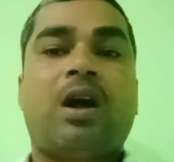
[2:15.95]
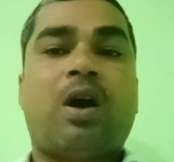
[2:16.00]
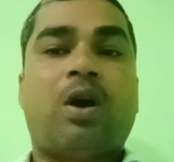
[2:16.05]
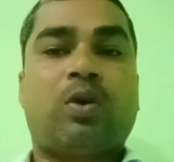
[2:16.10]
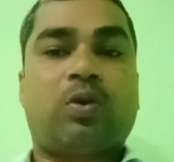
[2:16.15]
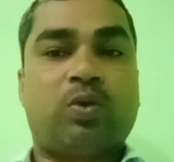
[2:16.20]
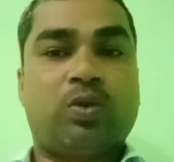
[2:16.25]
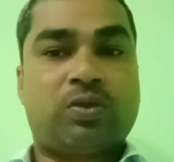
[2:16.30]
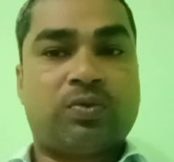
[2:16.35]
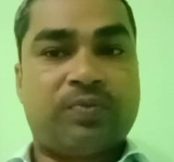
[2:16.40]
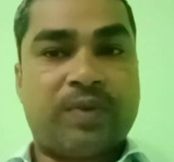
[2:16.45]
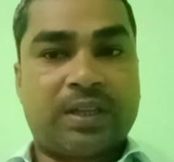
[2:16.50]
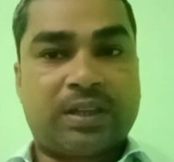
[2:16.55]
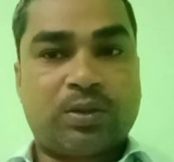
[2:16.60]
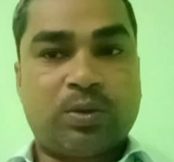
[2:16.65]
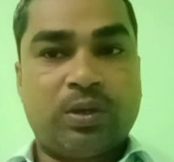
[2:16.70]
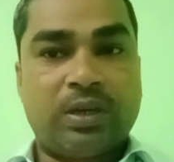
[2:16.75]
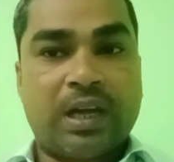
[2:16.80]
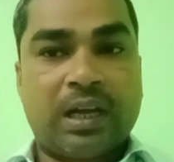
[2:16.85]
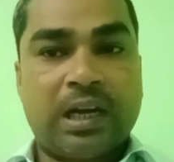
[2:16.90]
और उस व्यक्ति
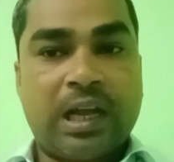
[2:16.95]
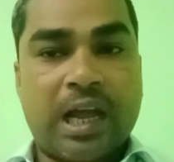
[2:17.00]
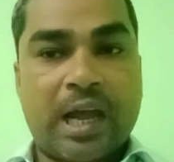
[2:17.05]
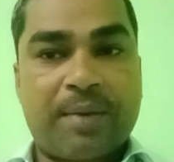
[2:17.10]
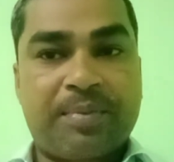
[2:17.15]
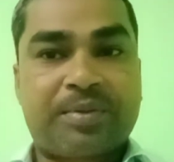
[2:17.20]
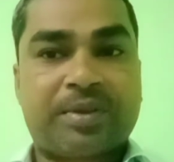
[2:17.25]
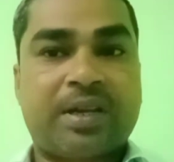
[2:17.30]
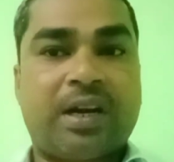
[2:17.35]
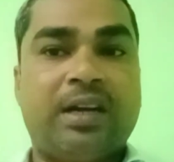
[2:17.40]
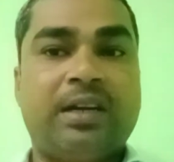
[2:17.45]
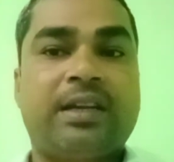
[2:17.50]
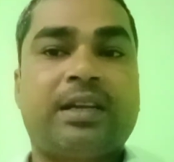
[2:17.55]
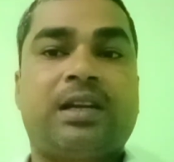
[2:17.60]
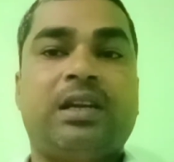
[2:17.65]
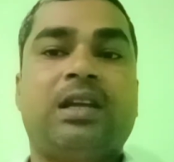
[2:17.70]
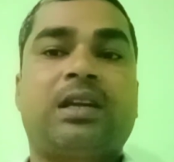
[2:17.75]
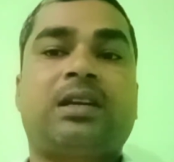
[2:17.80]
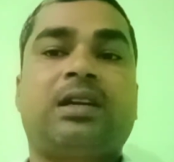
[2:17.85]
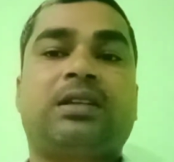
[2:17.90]
को न्यायालय एब्सकान
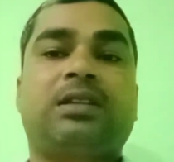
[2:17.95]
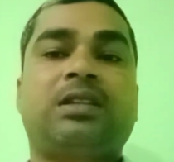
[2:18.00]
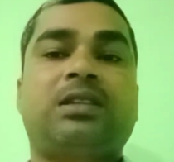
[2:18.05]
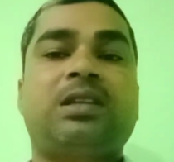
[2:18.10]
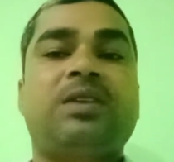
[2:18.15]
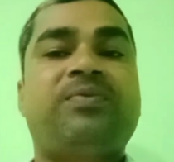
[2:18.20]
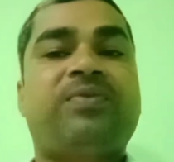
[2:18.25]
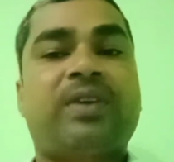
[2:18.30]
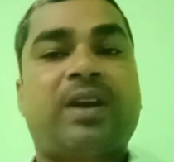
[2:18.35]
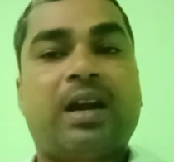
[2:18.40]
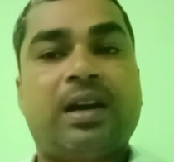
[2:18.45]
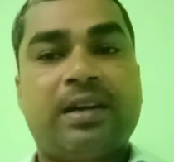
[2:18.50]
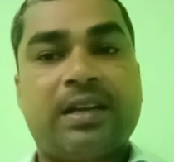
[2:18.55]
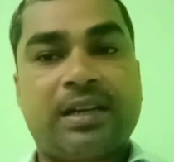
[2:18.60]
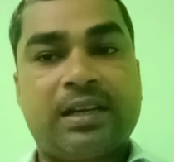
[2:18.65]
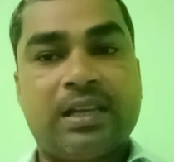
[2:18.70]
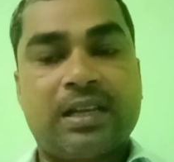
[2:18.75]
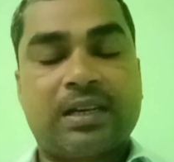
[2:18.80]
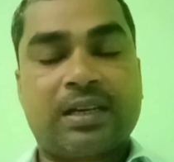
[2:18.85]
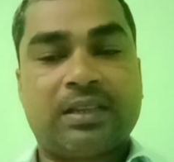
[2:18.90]
डिक्लेयर कर देती है फरार
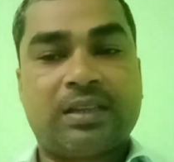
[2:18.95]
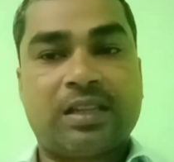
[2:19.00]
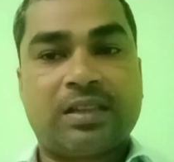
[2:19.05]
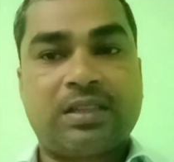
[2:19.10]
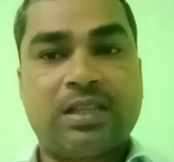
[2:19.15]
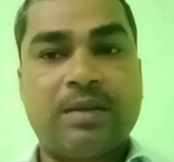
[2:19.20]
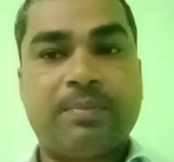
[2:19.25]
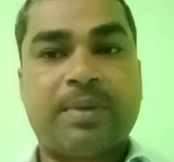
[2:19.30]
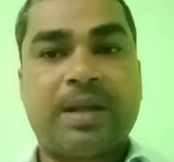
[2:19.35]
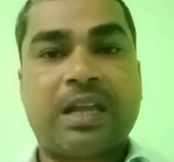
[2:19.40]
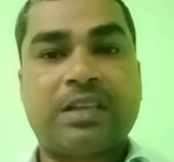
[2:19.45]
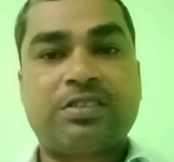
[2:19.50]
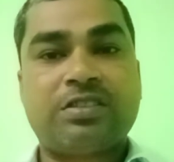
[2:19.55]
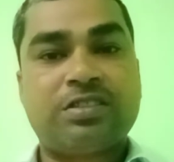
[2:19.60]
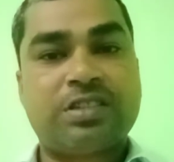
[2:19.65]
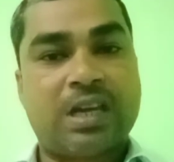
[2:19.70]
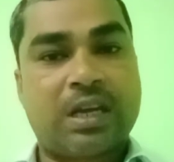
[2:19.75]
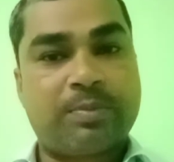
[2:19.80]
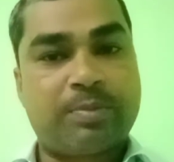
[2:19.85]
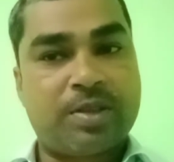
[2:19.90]
डिक्लेयर कर देती है बयासी
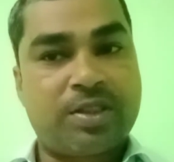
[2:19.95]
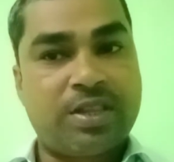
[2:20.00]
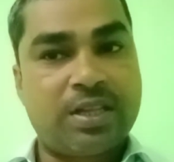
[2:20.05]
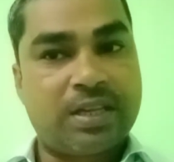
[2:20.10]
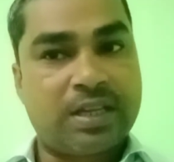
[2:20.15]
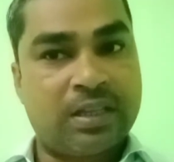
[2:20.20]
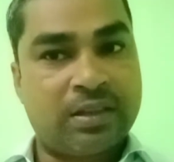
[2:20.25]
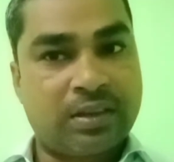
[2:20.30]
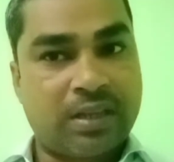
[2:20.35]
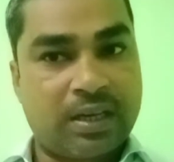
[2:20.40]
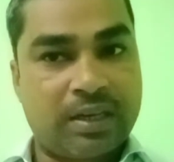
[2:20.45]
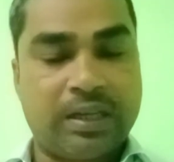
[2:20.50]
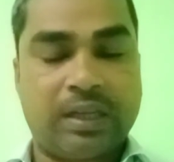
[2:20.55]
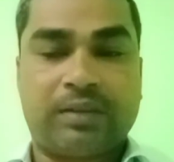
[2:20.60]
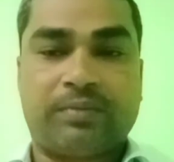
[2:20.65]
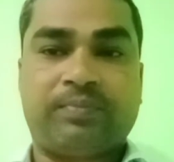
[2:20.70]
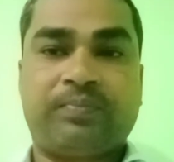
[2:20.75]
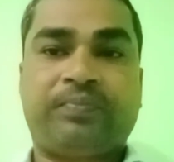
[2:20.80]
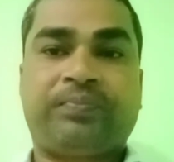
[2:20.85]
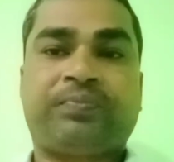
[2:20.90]
सीआरपीसी के
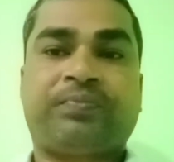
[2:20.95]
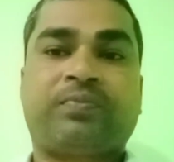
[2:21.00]
अंतर्गत